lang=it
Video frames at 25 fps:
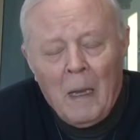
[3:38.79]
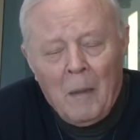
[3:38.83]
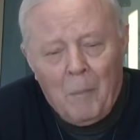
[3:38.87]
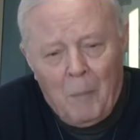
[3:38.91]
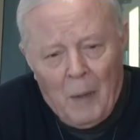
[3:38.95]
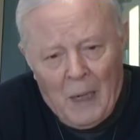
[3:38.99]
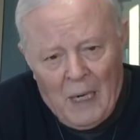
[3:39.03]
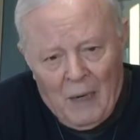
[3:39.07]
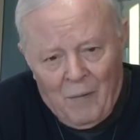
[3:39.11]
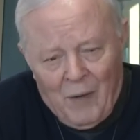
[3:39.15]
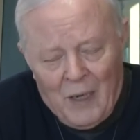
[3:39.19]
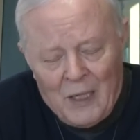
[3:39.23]

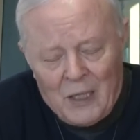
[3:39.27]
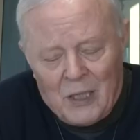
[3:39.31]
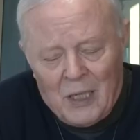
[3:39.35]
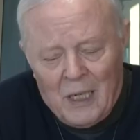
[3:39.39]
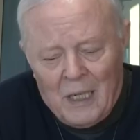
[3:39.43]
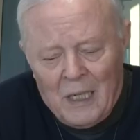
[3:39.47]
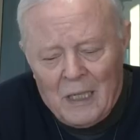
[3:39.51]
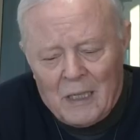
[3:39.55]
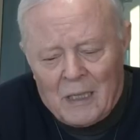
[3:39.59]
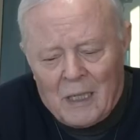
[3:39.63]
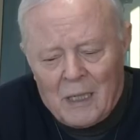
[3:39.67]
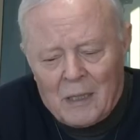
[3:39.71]
per
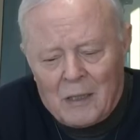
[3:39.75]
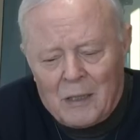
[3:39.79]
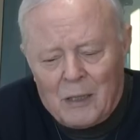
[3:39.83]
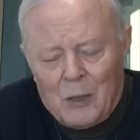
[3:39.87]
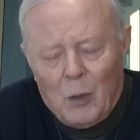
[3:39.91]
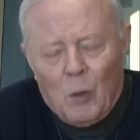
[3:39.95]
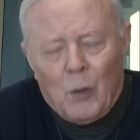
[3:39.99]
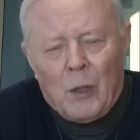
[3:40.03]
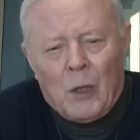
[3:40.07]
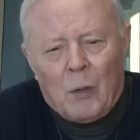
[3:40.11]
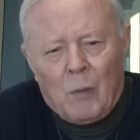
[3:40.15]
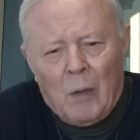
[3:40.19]

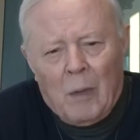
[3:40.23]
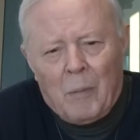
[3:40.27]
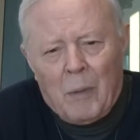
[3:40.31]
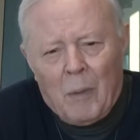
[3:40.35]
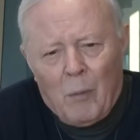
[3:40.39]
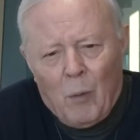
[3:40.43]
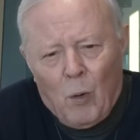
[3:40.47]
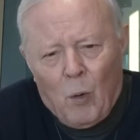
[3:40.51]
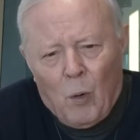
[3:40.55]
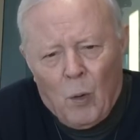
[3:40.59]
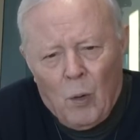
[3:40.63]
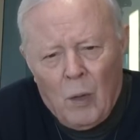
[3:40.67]
l'evangelizzazione, qui
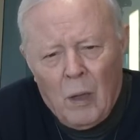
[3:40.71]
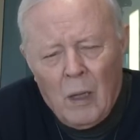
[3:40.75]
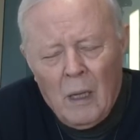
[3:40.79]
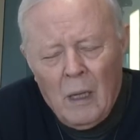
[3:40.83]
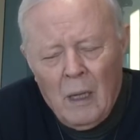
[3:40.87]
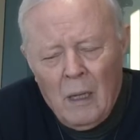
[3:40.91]
abbiamo